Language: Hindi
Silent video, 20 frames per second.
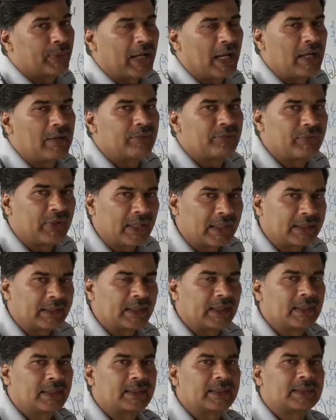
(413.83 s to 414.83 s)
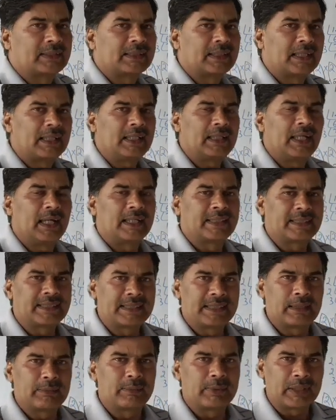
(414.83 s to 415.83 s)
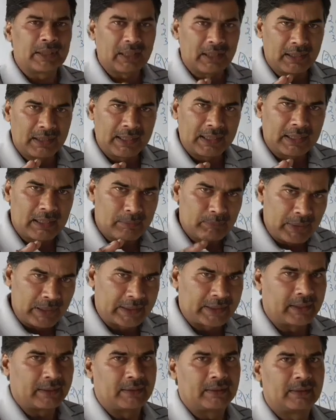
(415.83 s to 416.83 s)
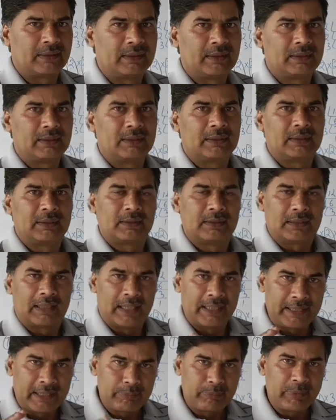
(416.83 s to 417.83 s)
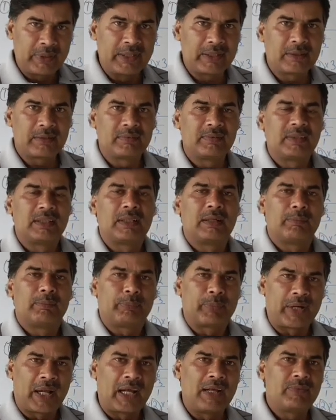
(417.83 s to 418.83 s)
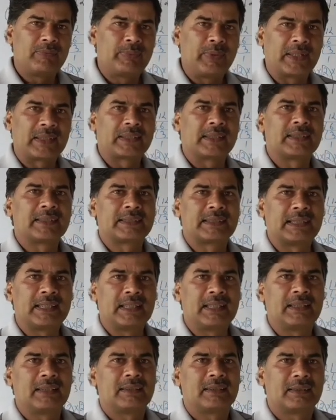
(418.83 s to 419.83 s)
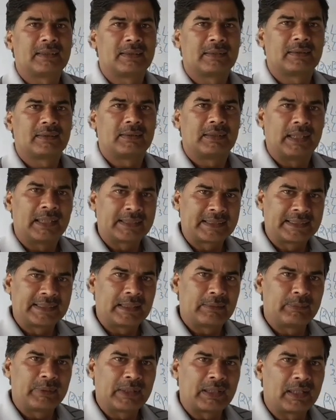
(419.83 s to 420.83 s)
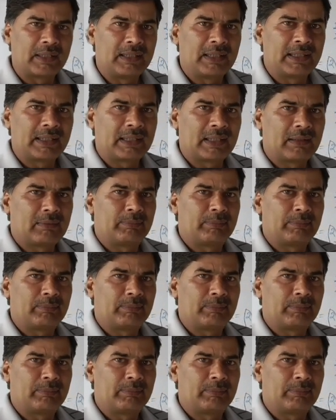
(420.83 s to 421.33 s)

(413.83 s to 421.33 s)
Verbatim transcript: प्राइम फैक्टर से एच सी एफ निकालने का मेथड आई रिपीट प्राइम फैक्टर से एच सी एफ निकालने